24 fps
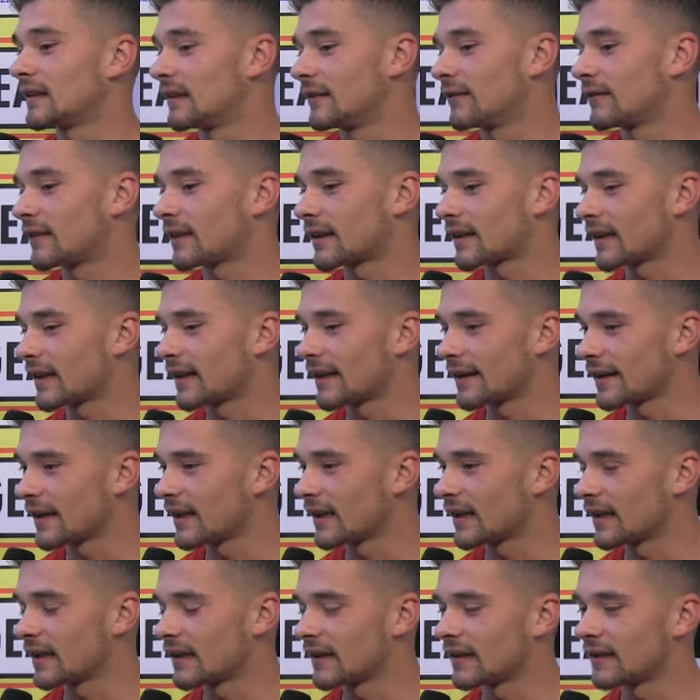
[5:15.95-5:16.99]
di far
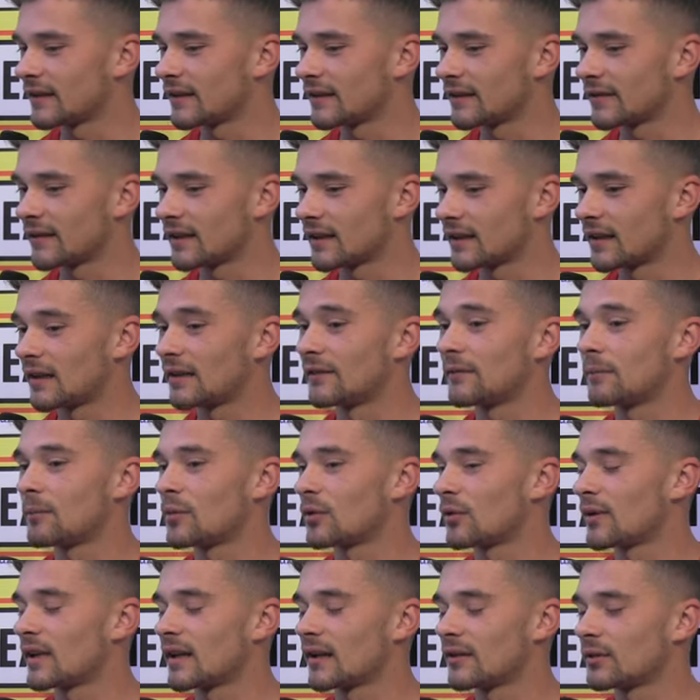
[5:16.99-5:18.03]
carriera, di arrivare il
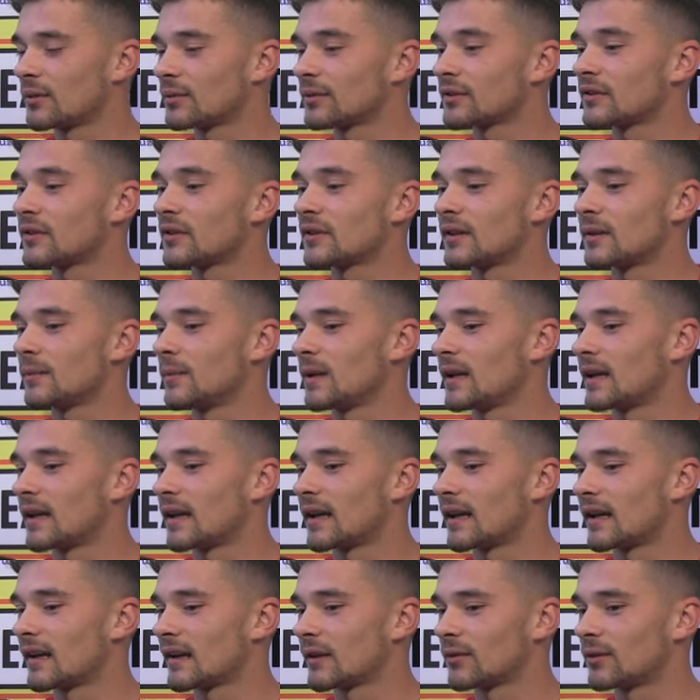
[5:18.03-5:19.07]
più in alto
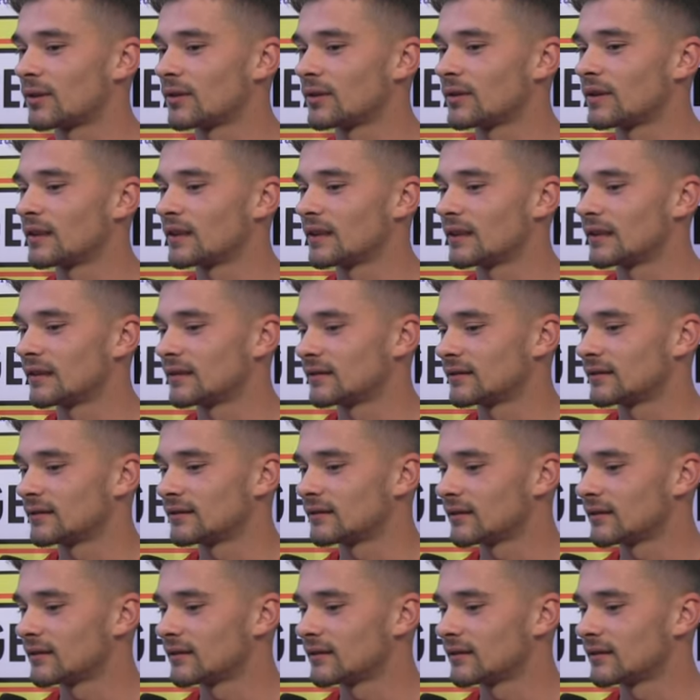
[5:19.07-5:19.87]
possibile, è quello di,